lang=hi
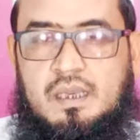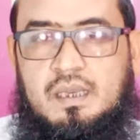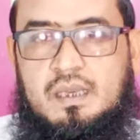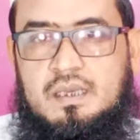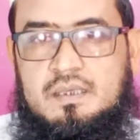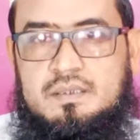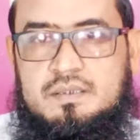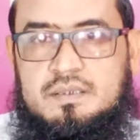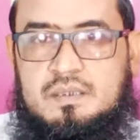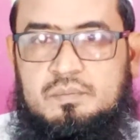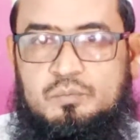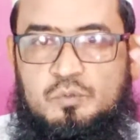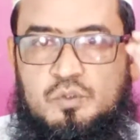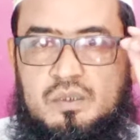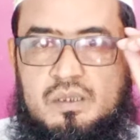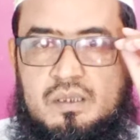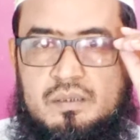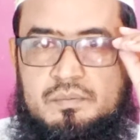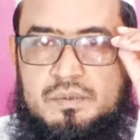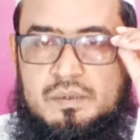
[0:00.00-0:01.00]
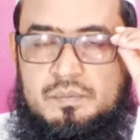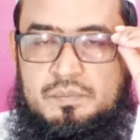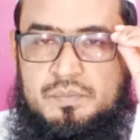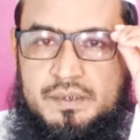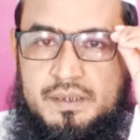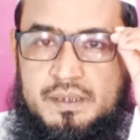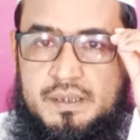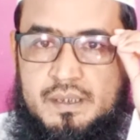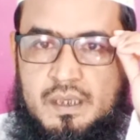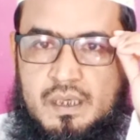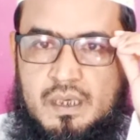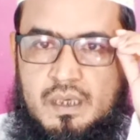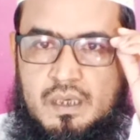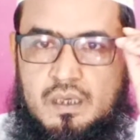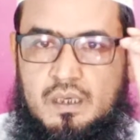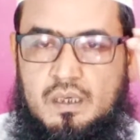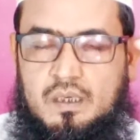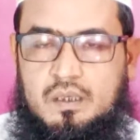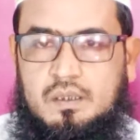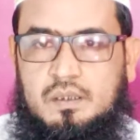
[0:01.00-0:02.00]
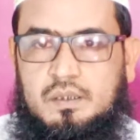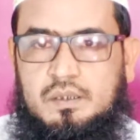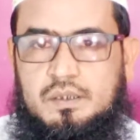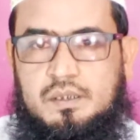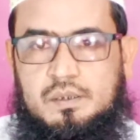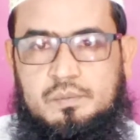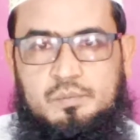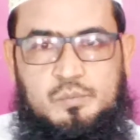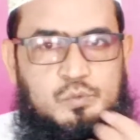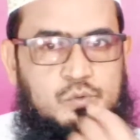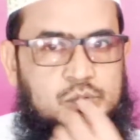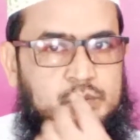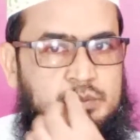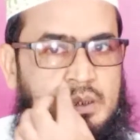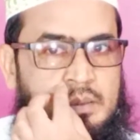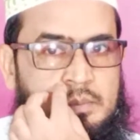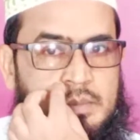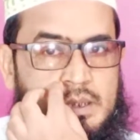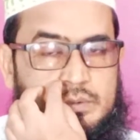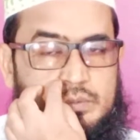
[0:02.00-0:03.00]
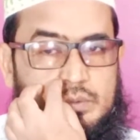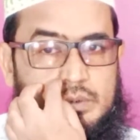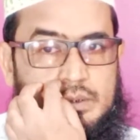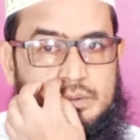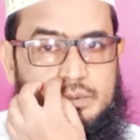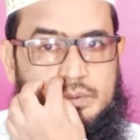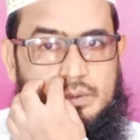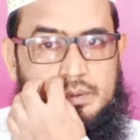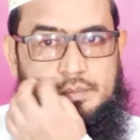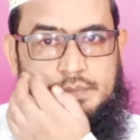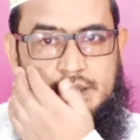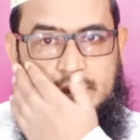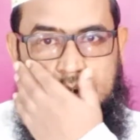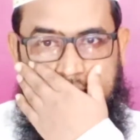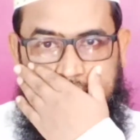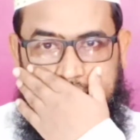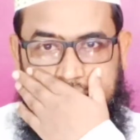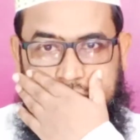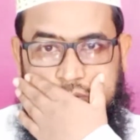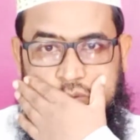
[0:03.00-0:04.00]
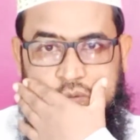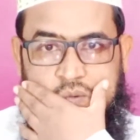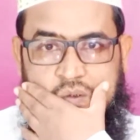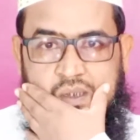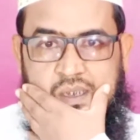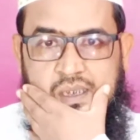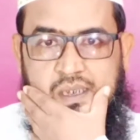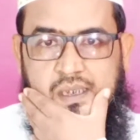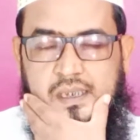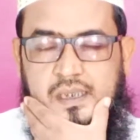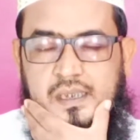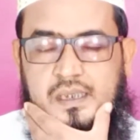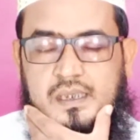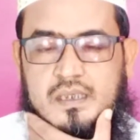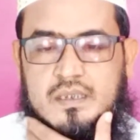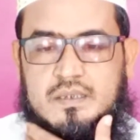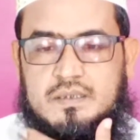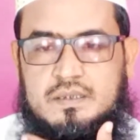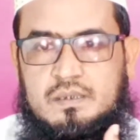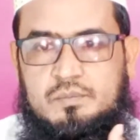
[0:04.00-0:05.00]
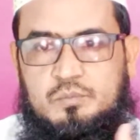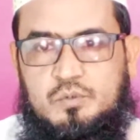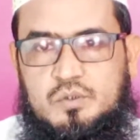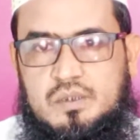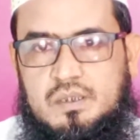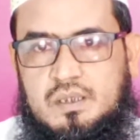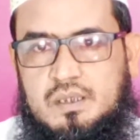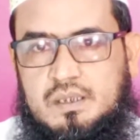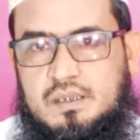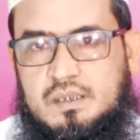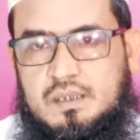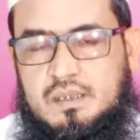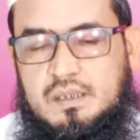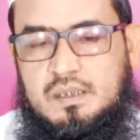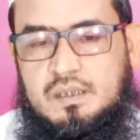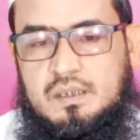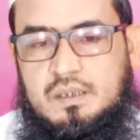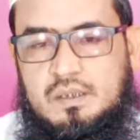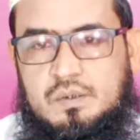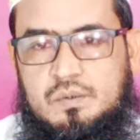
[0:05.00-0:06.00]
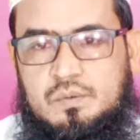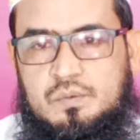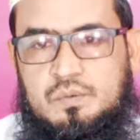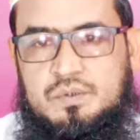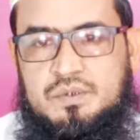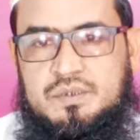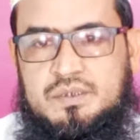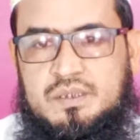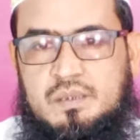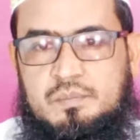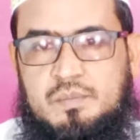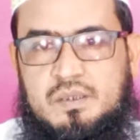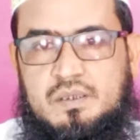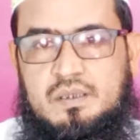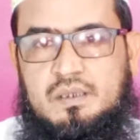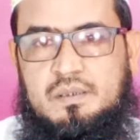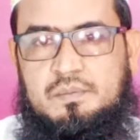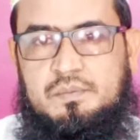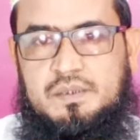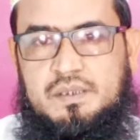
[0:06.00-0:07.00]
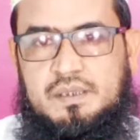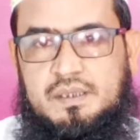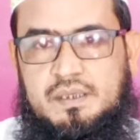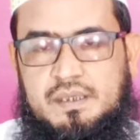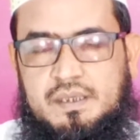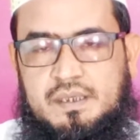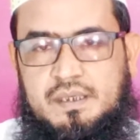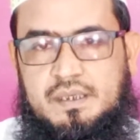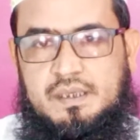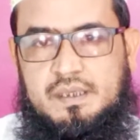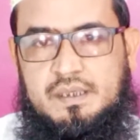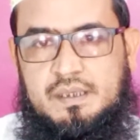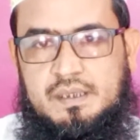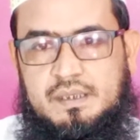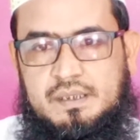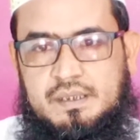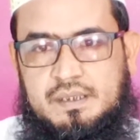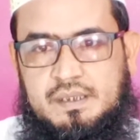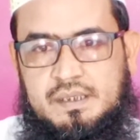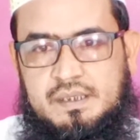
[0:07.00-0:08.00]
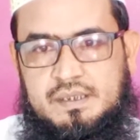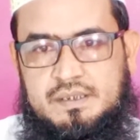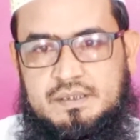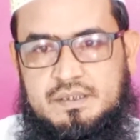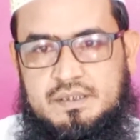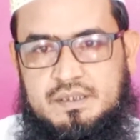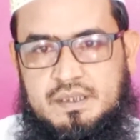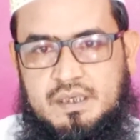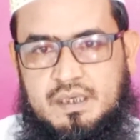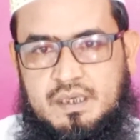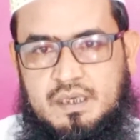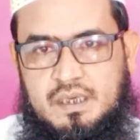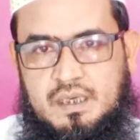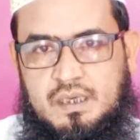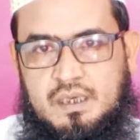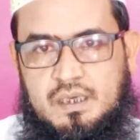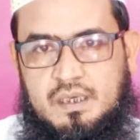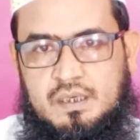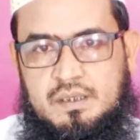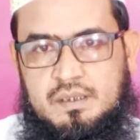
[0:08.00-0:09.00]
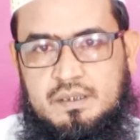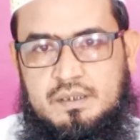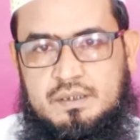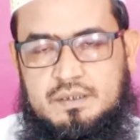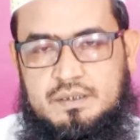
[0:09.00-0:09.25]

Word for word: अखस से मुतलक जब ये कहा कि मूजबा मादुलतुल महमूल अकस से मुतलक है तो इसका मतलब ये है कि जहाँ